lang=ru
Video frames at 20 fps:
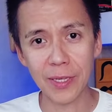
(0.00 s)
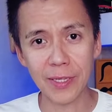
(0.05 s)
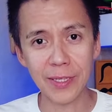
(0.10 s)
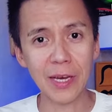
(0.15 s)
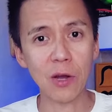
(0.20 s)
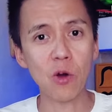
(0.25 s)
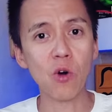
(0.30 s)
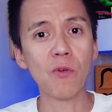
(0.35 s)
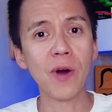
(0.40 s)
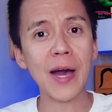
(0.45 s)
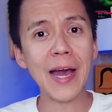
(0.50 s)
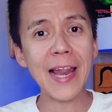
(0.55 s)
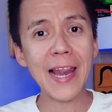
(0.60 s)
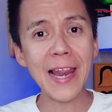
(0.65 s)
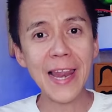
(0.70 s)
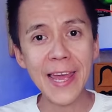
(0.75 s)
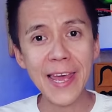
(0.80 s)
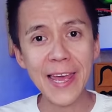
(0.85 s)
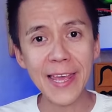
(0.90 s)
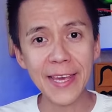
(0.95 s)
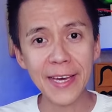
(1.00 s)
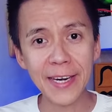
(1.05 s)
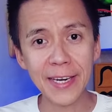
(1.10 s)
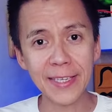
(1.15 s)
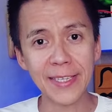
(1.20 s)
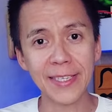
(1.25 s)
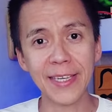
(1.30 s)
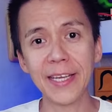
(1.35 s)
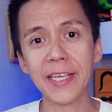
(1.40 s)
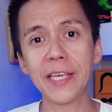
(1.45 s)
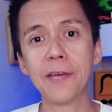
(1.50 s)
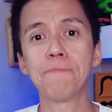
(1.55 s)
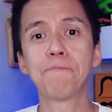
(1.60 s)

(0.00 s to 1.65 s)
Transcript: такого лидера среди